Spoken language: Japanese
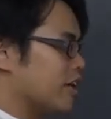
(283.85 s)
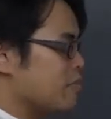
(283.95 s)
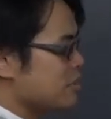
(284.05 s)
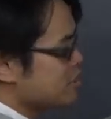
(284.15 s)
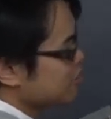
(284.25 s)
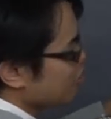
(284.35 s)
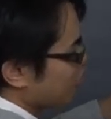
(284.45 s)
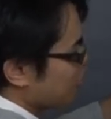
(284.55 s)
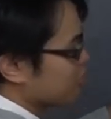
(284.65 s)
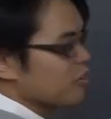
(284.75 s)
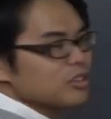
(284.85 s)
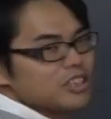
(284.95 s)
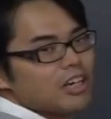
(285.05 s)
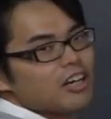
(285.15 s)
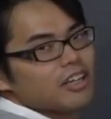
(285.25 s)
あ厳密に言うとこ
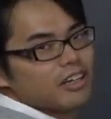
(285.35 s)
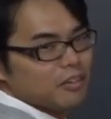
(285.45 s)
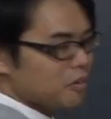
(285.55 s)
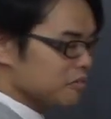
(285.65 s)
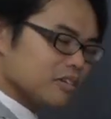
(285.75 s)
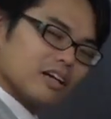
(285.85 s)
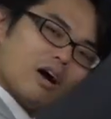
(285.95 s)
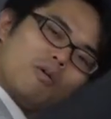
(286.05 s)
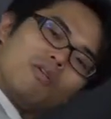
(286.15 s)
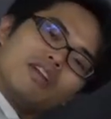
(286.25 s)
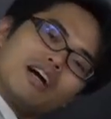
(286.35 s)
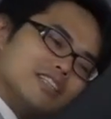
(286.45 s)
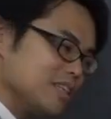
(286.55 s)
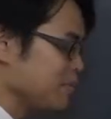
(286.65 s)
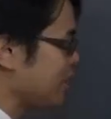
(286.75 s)
ちら側だけど顔こんな
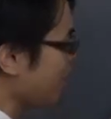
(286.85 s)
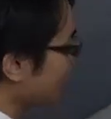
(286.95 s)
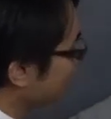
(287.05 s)
感じで見て